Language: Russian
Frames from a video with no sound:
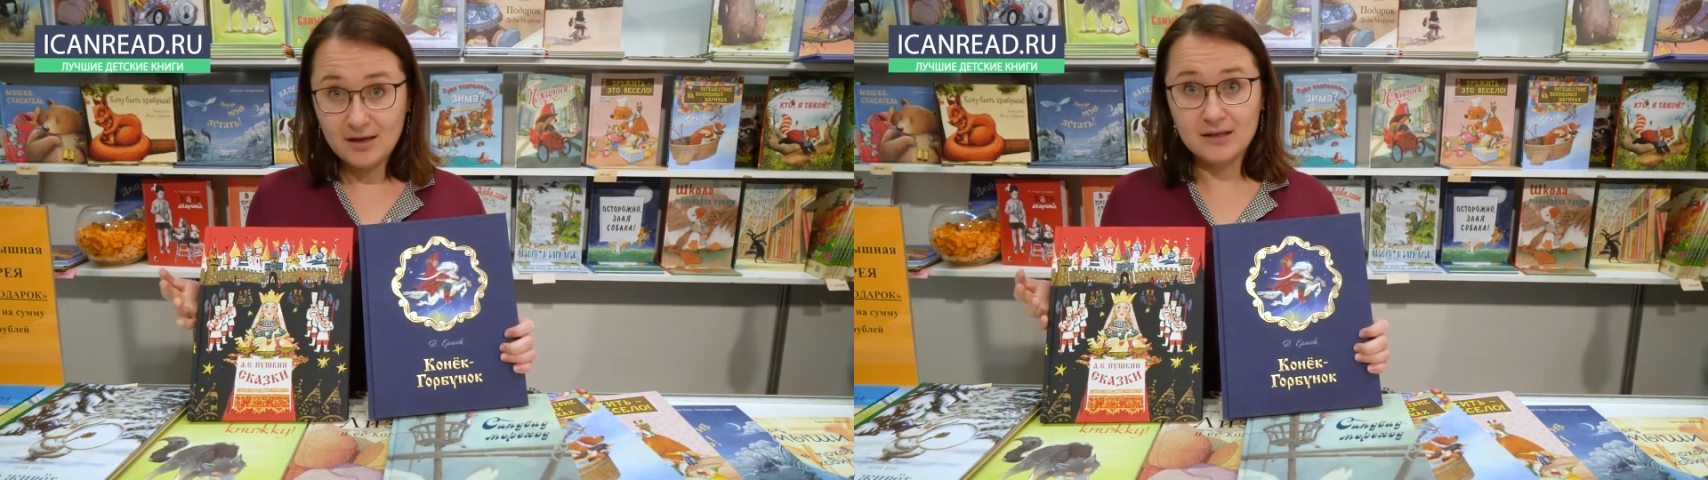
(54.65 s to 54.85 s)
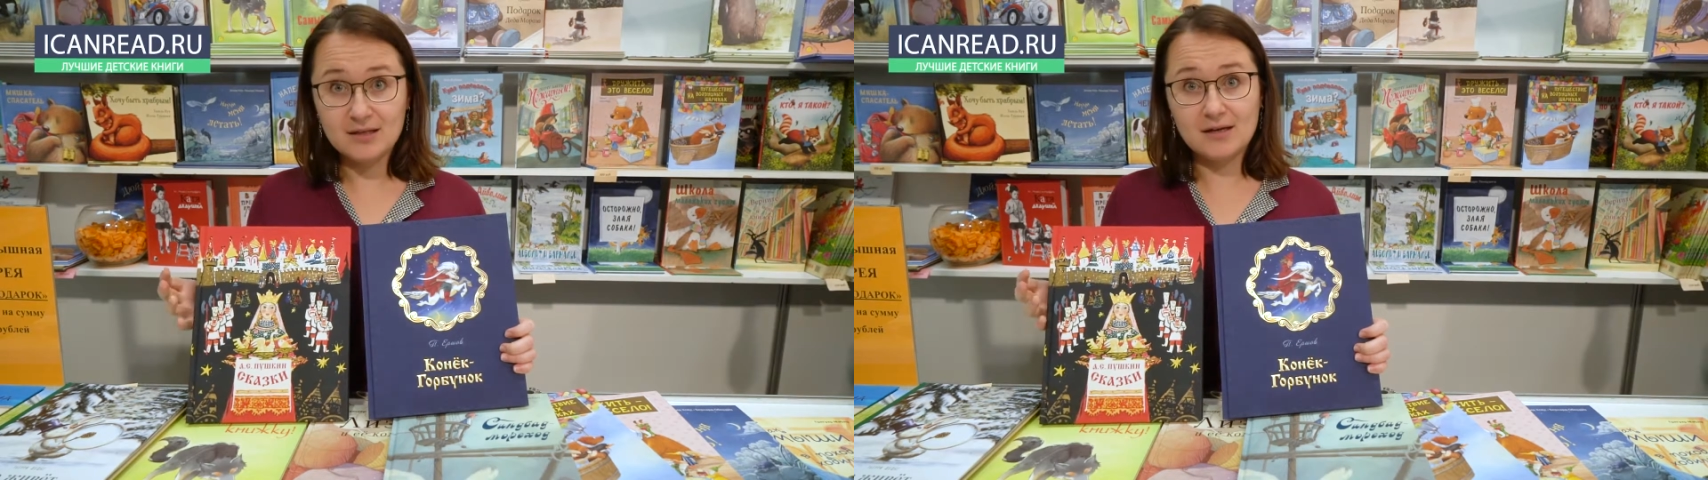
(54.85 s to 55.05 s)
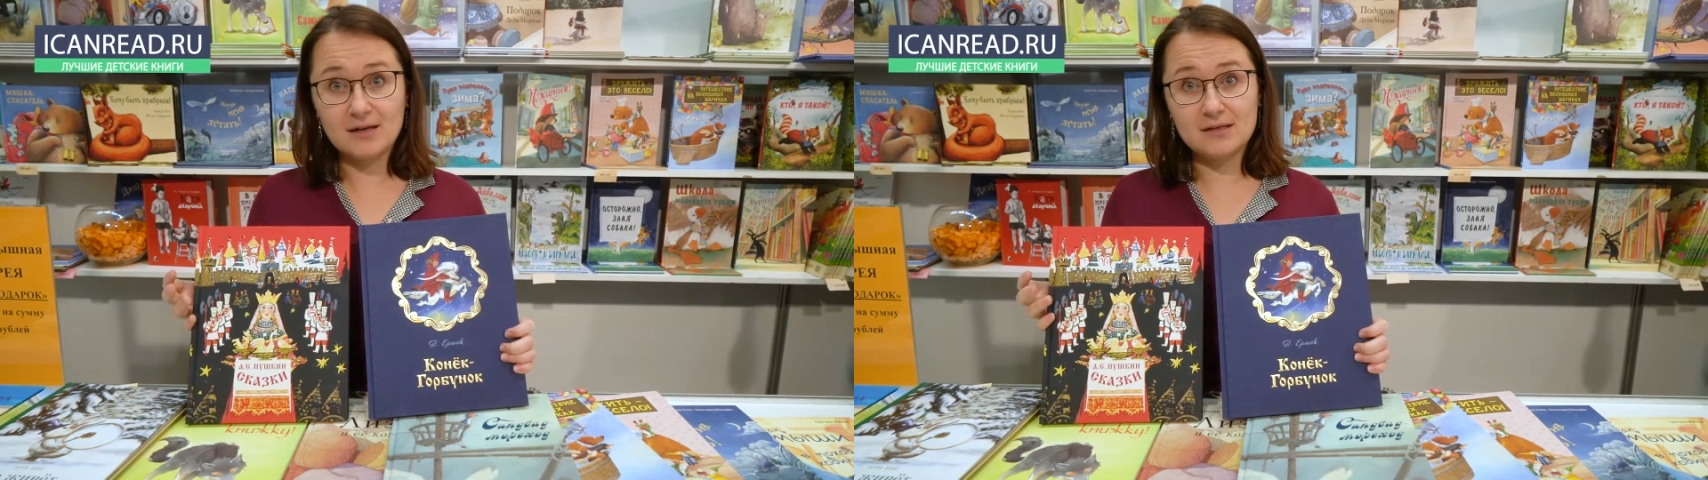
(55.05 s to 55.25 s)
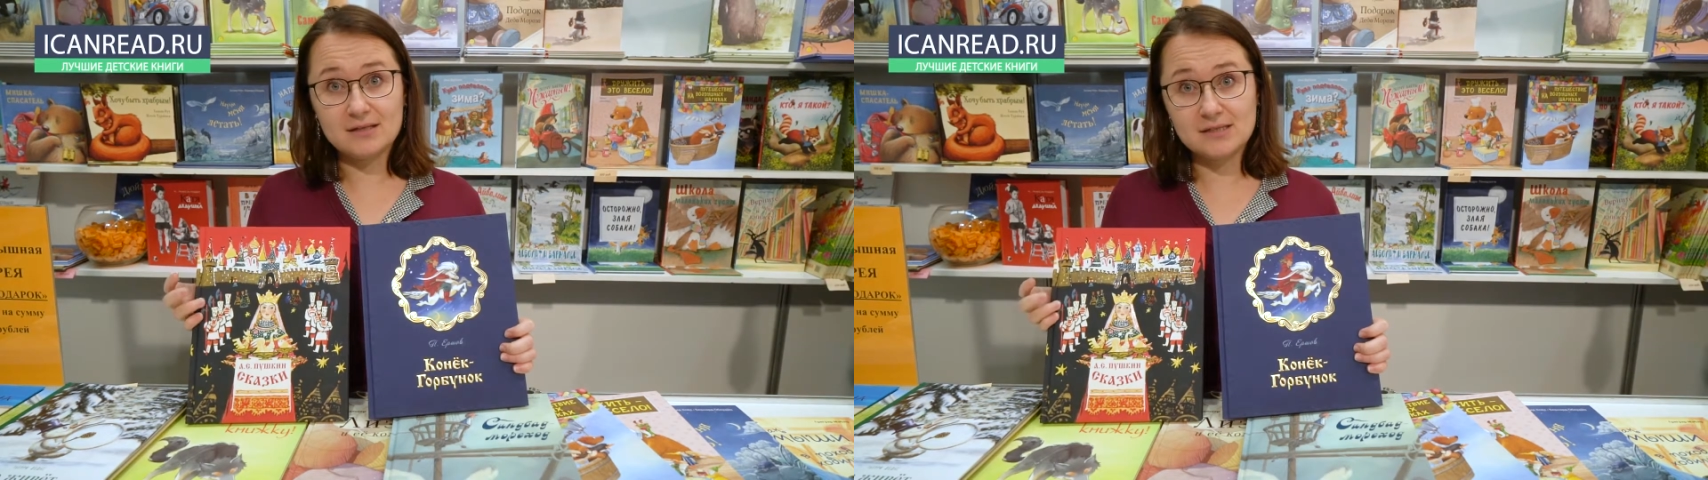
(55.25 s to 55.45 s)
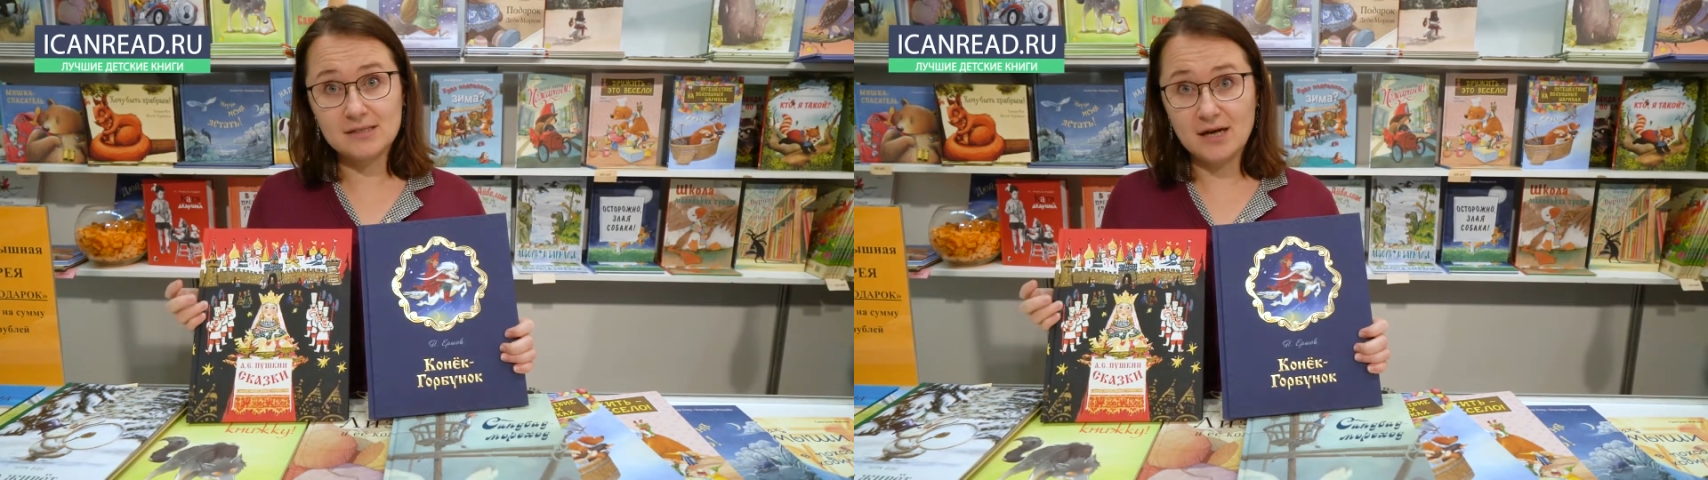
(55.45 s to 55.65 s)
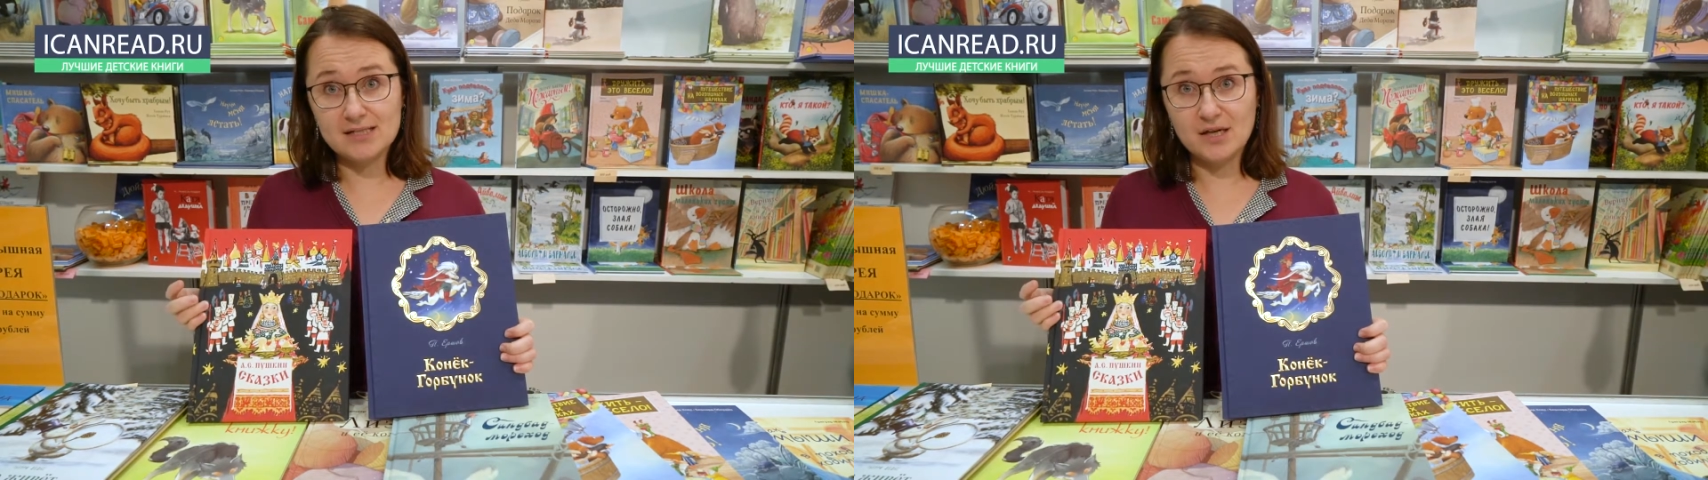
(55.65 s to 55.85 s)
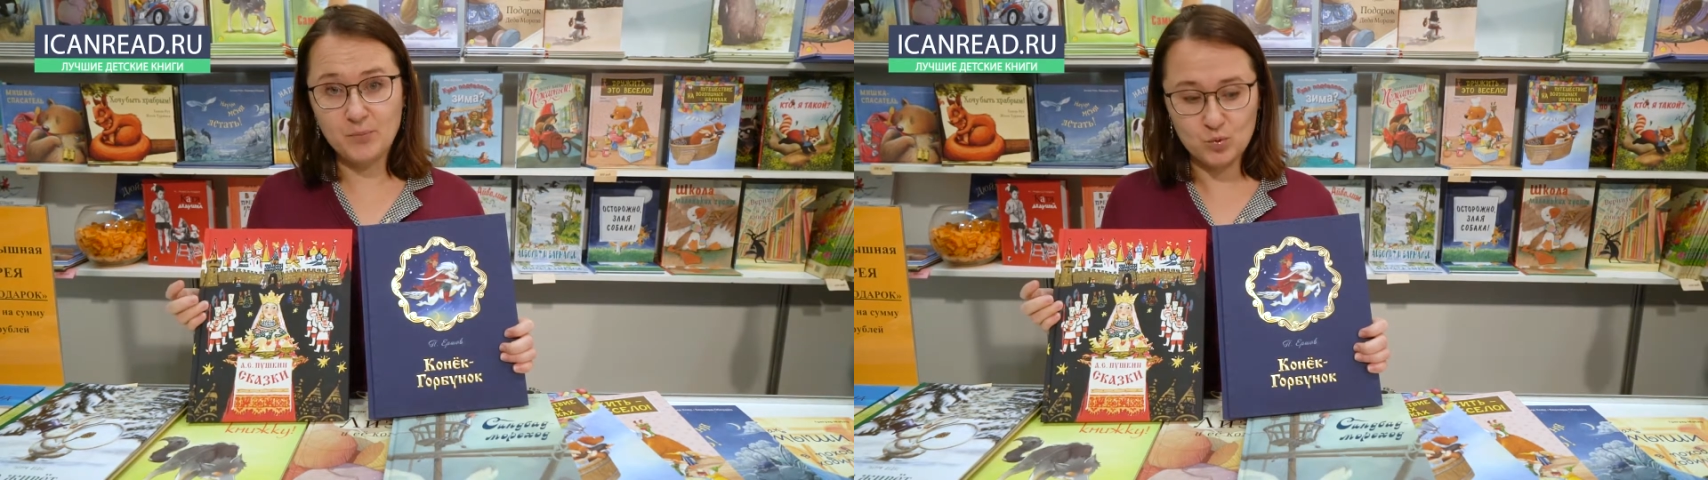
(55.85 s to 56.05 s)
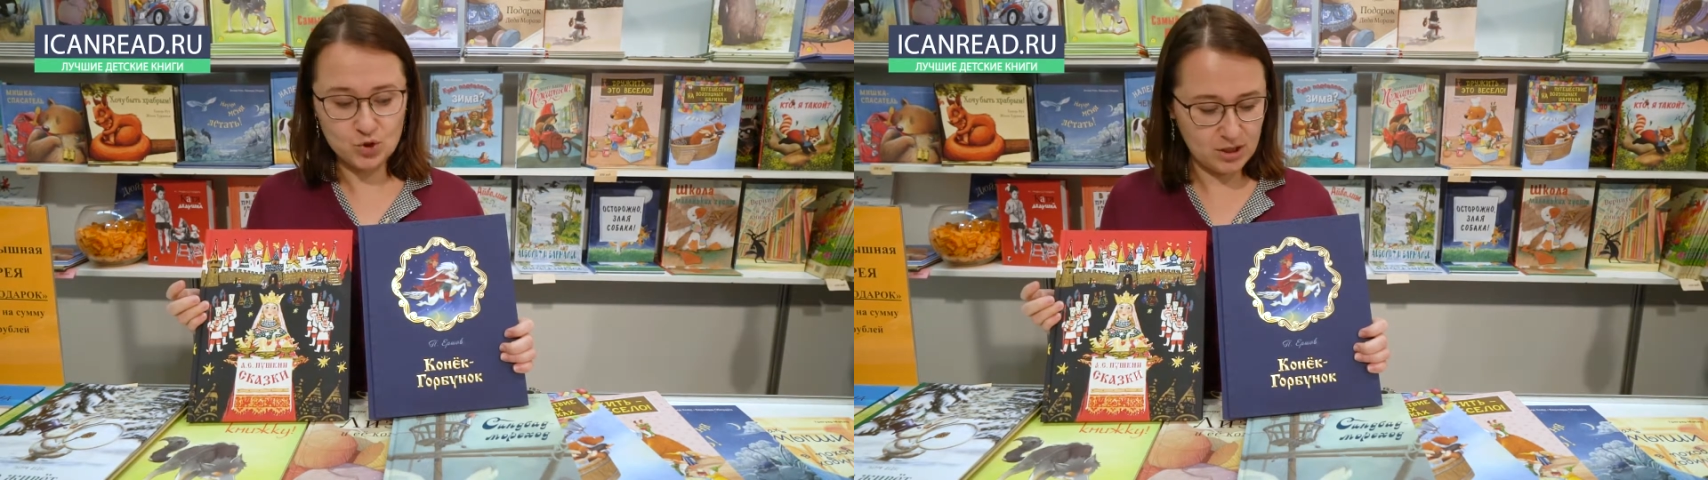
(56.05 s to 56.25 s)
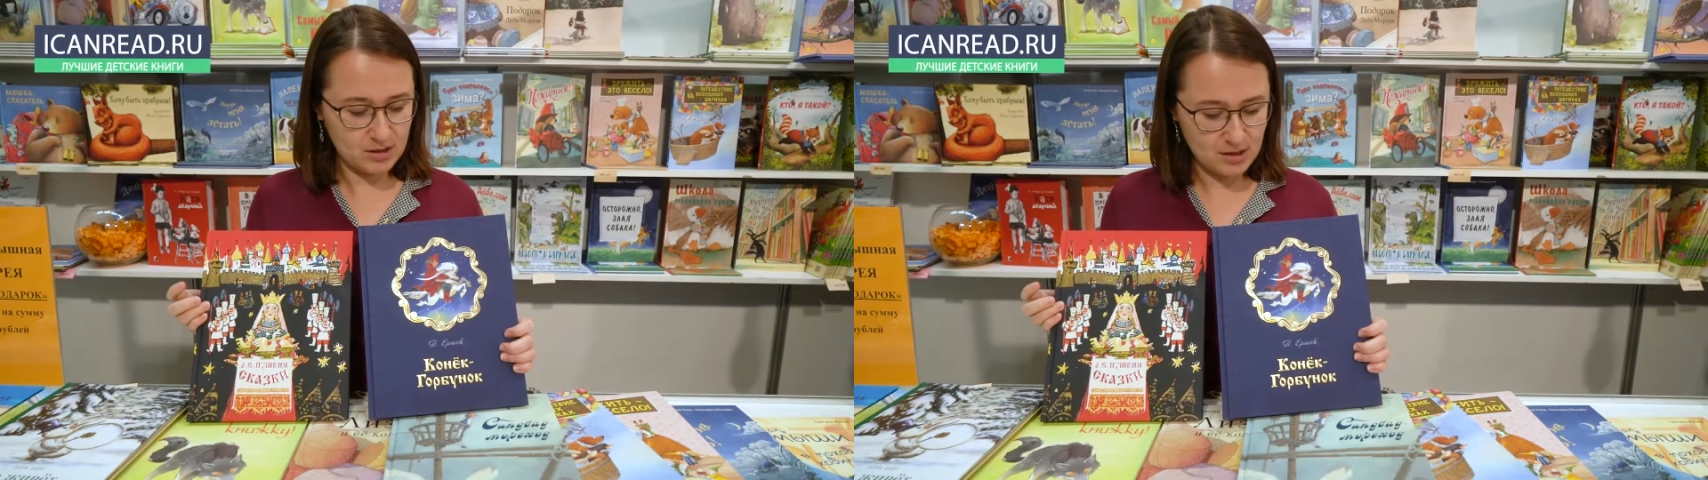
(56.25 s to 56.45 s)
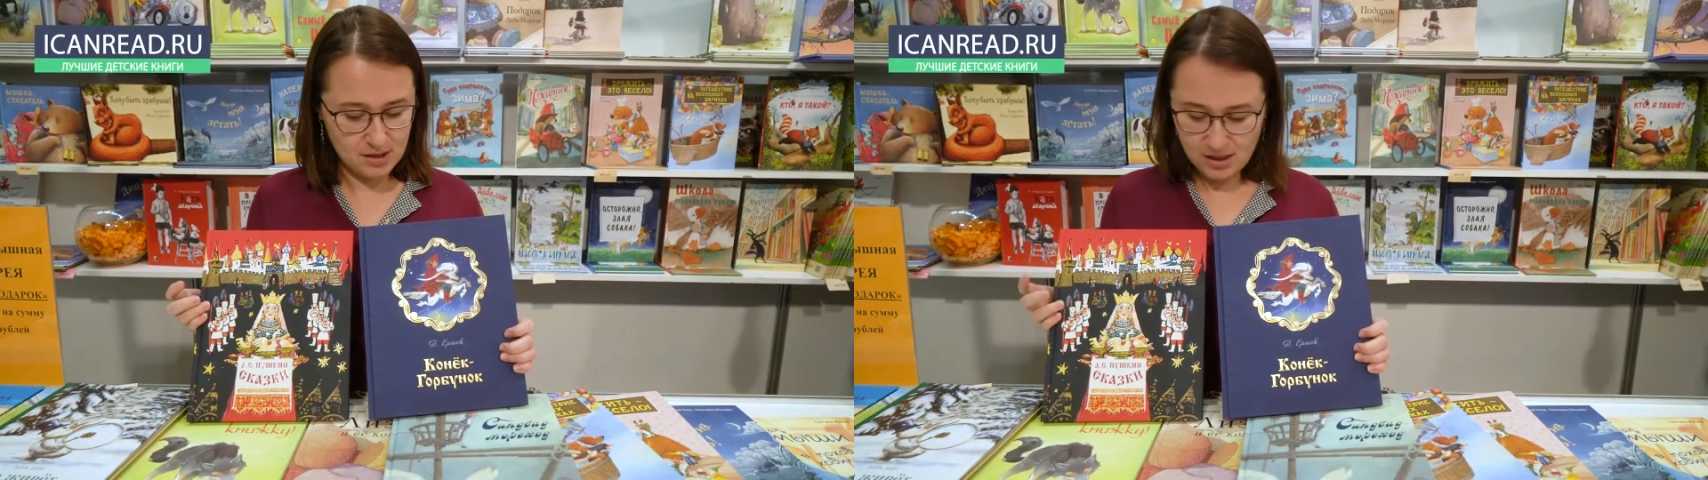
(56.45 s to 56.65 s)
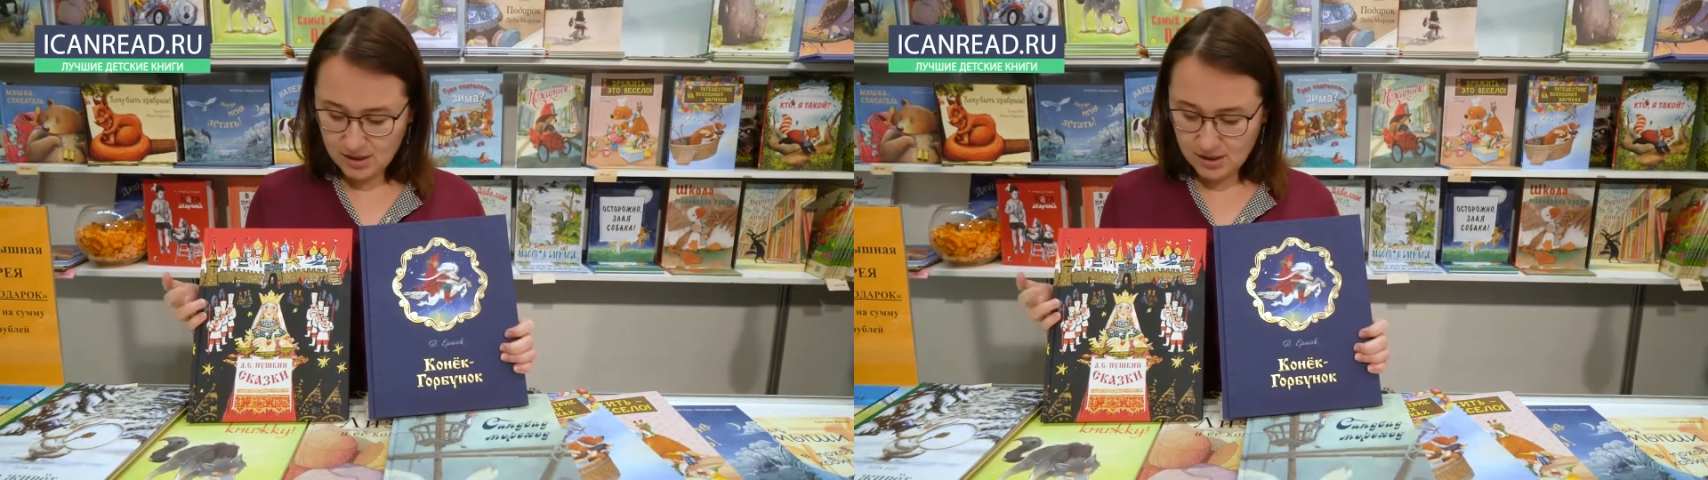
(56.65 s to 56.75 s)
Это «Сказки Пушкина».